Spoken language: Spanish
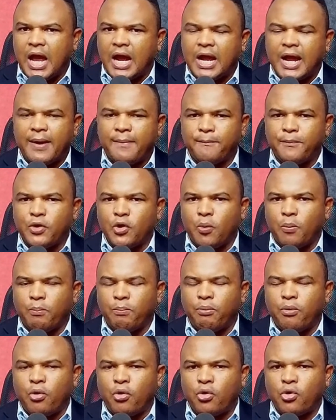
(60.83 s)
cambió un
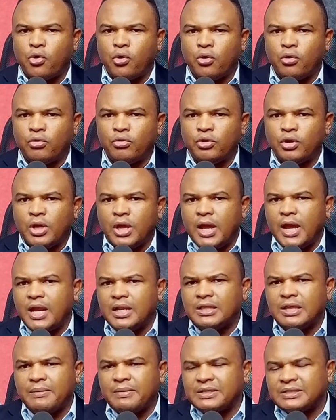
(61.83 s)
poco,
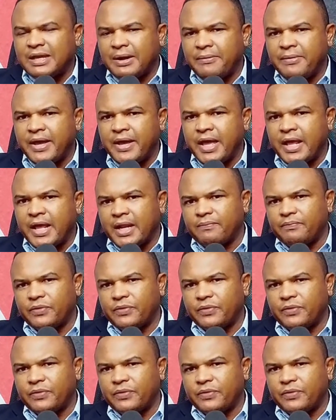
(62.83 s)
él debe saber